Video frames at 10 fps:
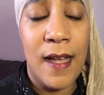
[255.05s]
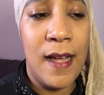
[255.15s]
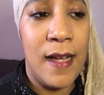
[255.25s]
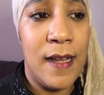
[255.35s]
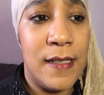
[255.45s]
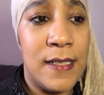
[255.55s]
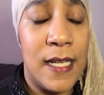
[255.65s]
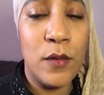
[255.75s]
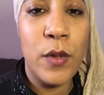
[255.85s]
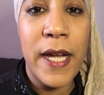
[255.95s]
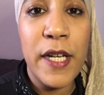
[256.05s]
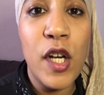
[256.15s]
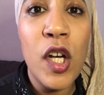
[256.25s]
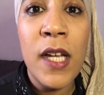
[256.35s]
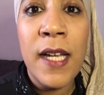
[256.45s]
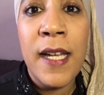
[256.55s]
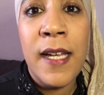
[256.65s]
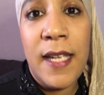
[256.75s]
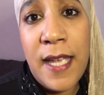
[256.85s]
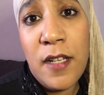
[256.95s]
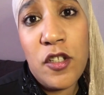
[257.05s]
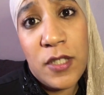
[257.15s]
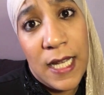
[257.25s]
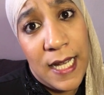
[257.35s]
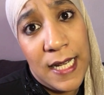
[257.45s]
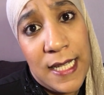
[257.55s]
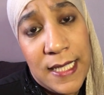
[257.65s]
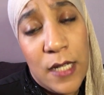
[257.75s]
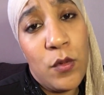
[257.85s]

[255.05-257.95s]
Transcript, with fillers: al santuario y nos dejan allí.